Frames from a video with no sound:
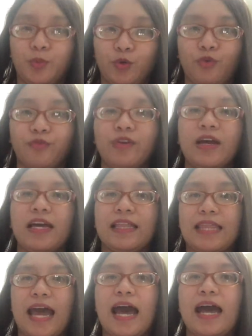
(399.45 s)
proof
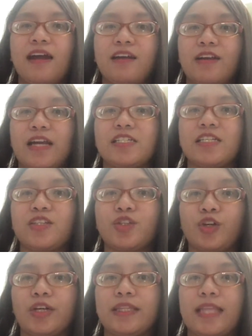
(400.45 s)
na
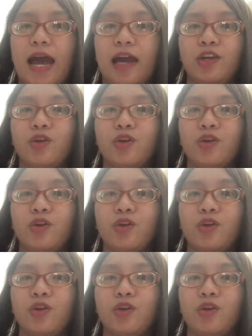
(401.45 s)
registered na